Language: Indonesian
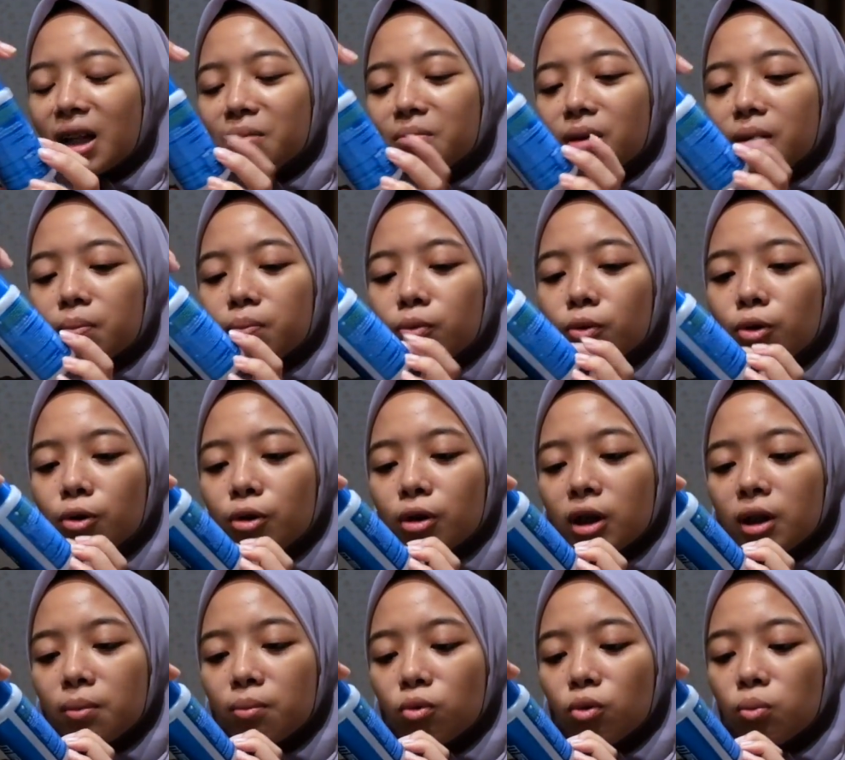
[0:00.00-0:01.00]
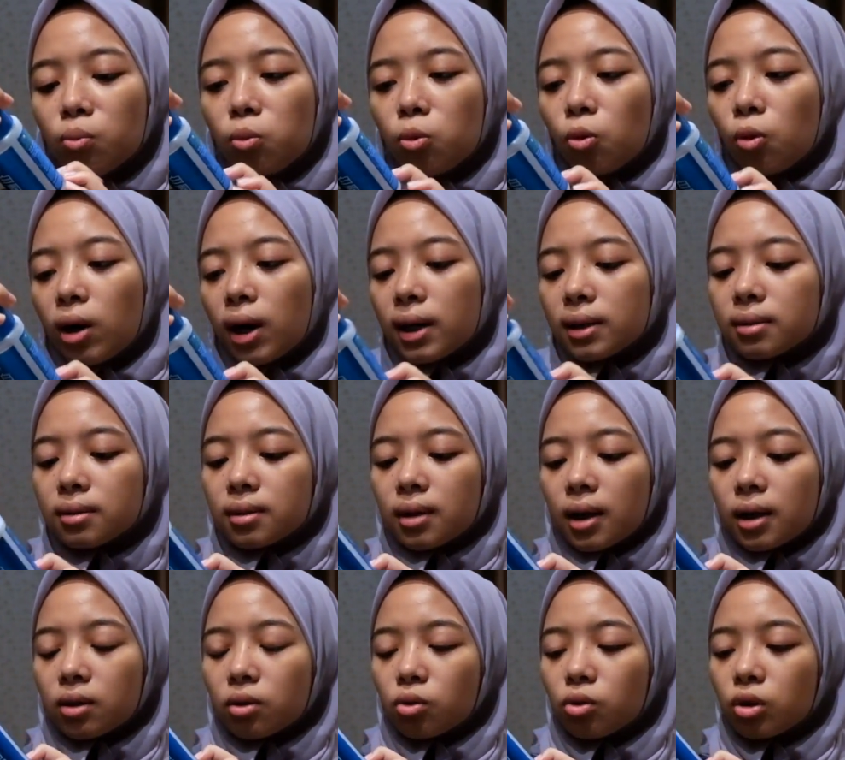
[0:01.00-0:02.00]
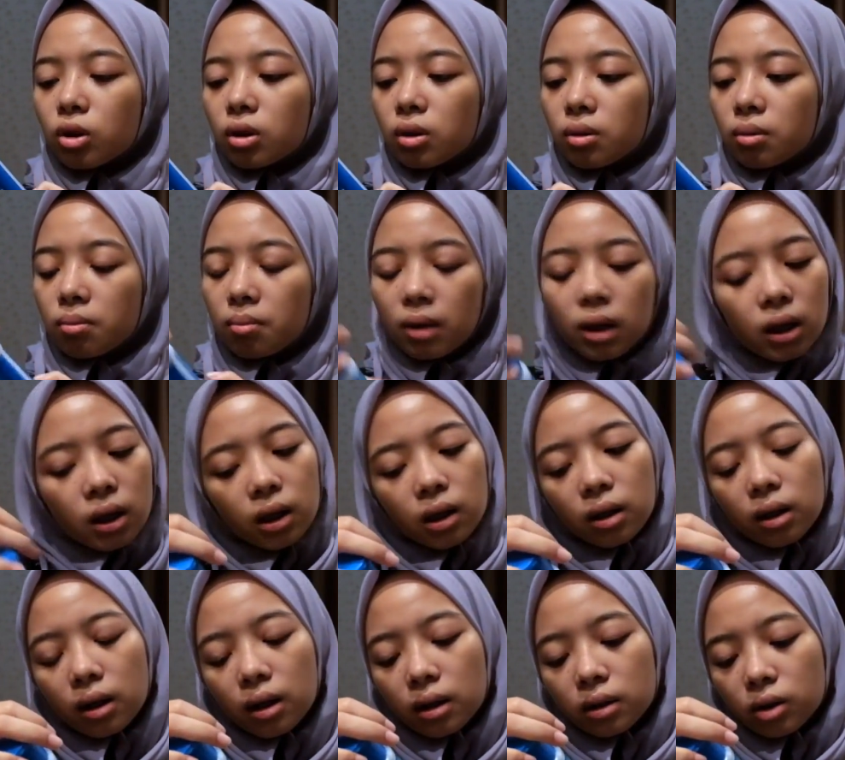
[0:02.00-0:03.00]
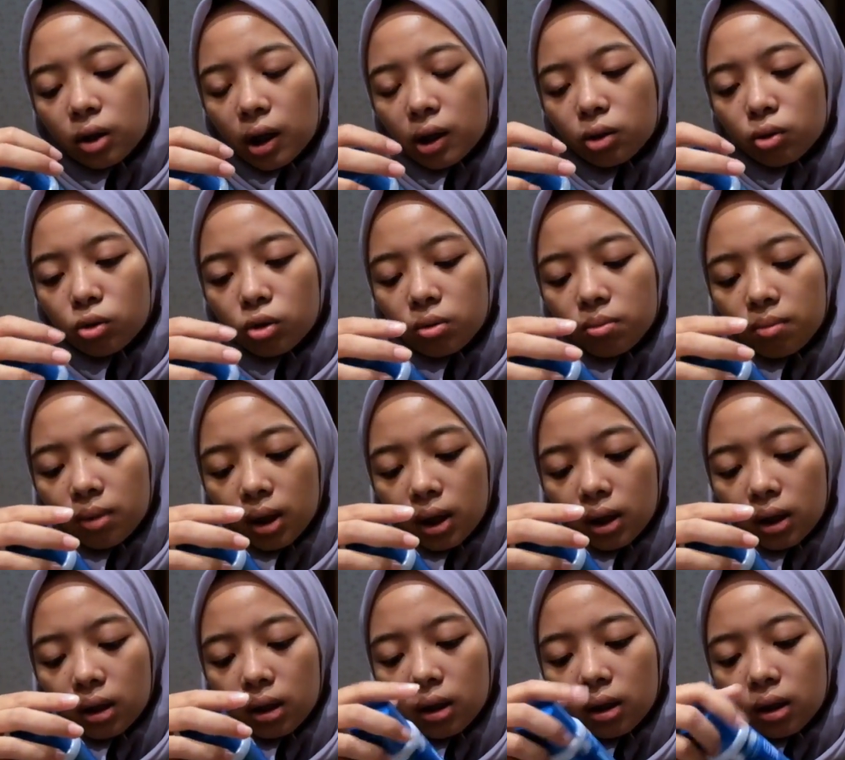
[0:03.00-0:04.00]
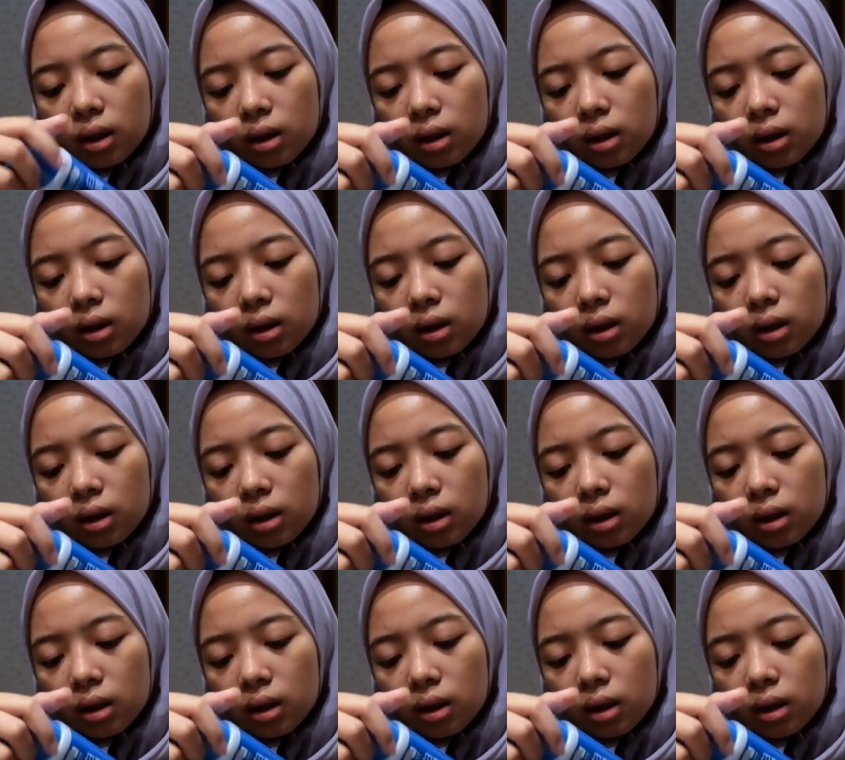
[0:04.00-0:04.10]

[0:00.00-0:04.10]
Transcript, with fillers: 50.000 buat 100 mil 100 mil